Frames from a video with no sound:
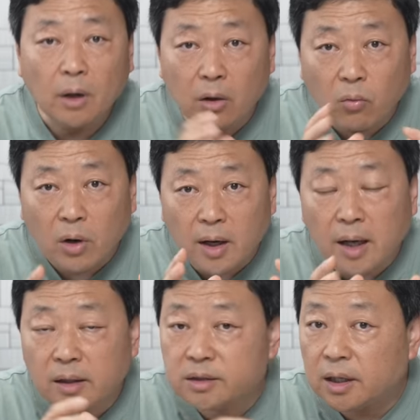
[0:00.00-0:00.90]
而我
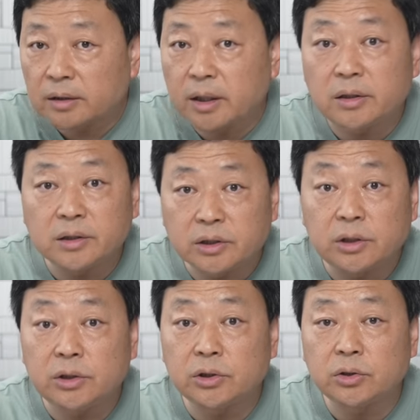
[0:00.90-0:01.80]
看了这两天的这个
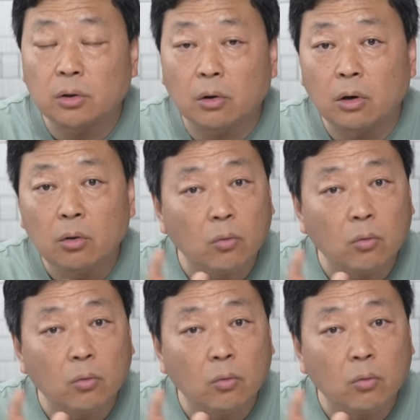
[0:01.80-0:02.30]
信息之后，